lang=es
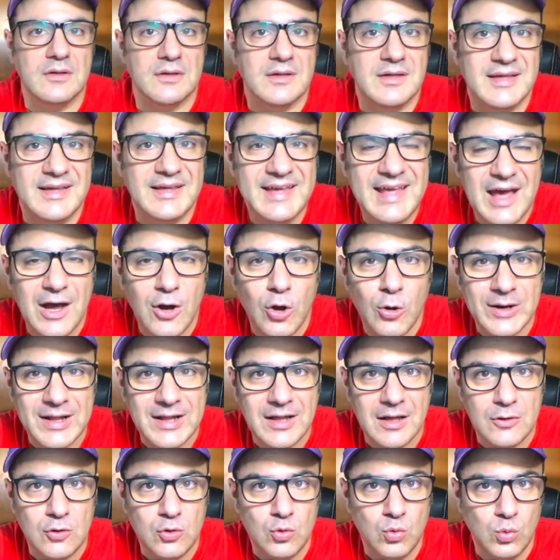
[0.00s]
Y
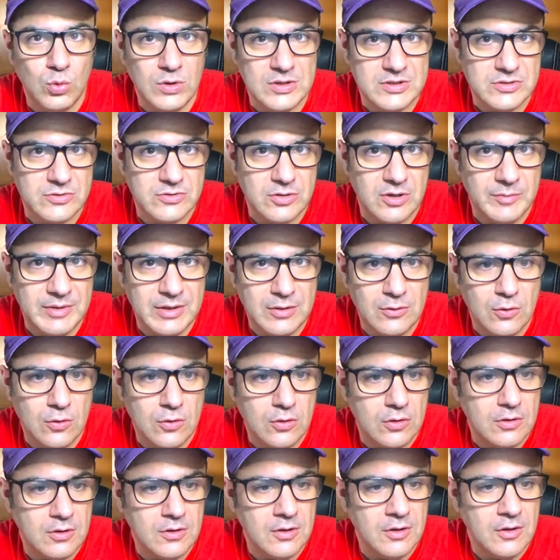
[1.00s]
ahora nuestro
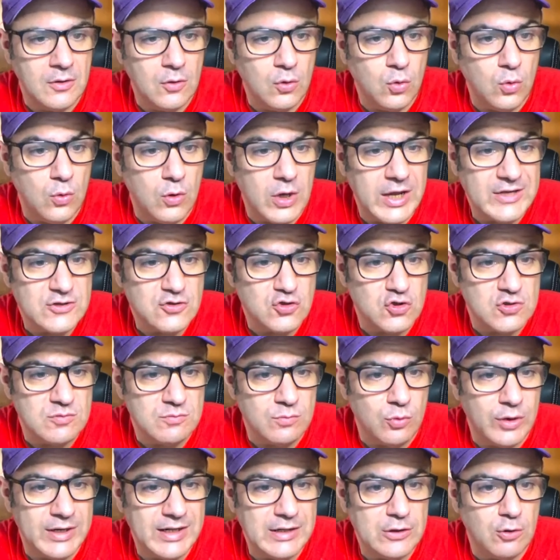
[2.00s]
amigo Jesús
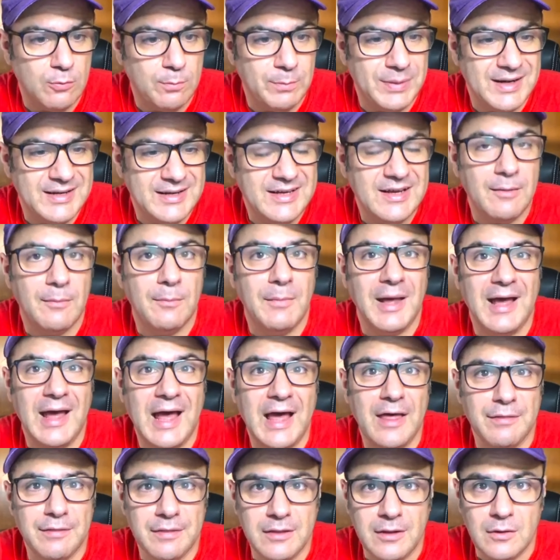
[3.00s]
Moreno Peña
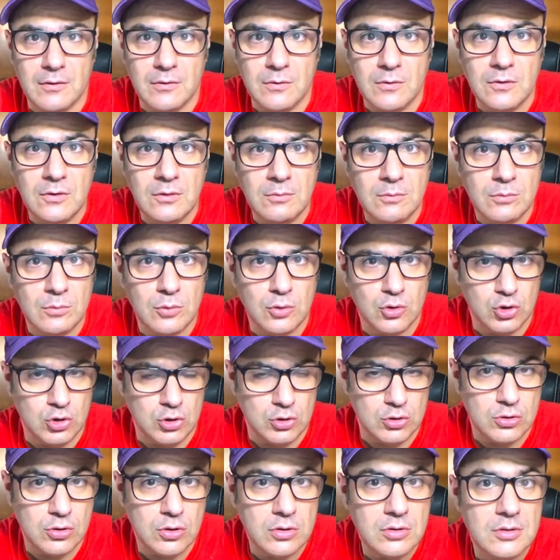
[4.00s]
hace un
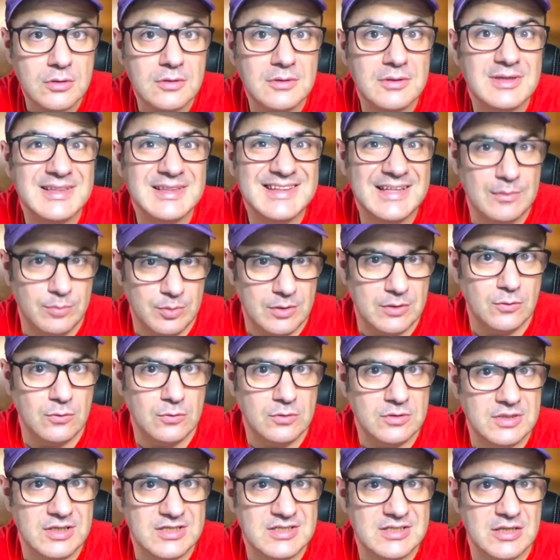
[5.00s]
montón de
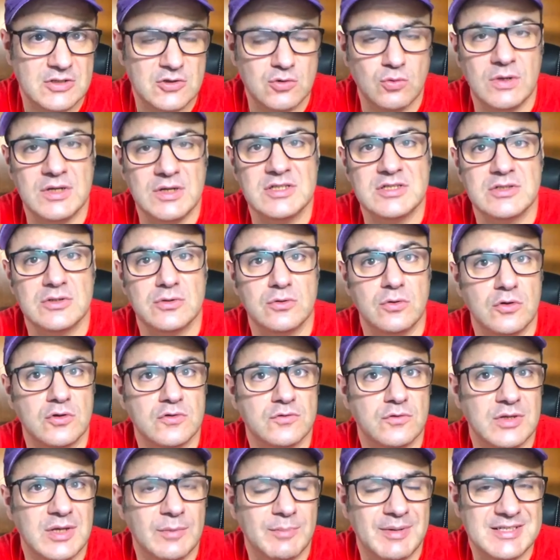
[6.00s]
preguntas, las cuales os
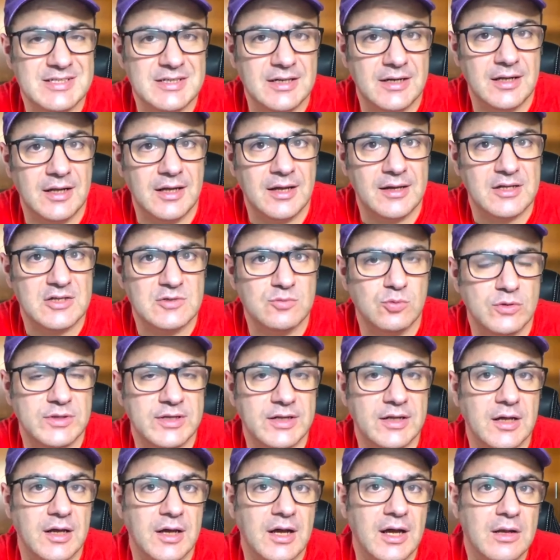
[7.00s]
voy a pasar a
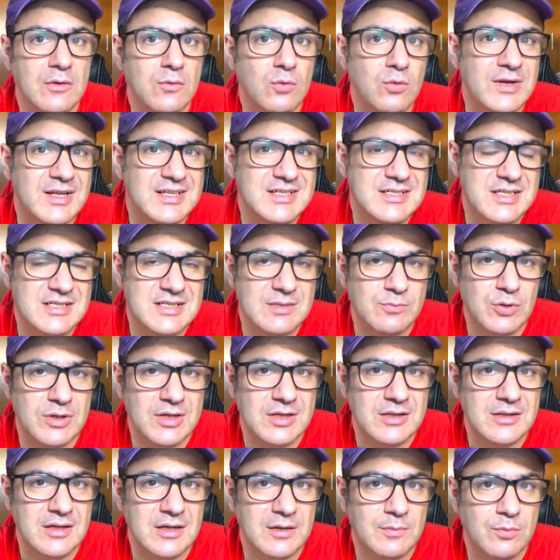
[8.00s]
responder. Algunas ya se
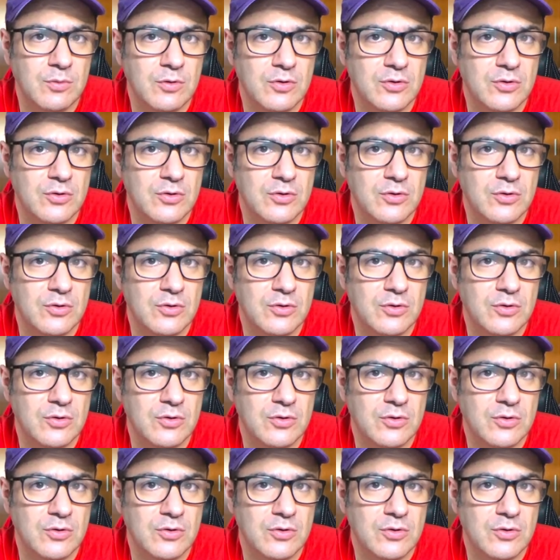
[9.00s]
pueden dar por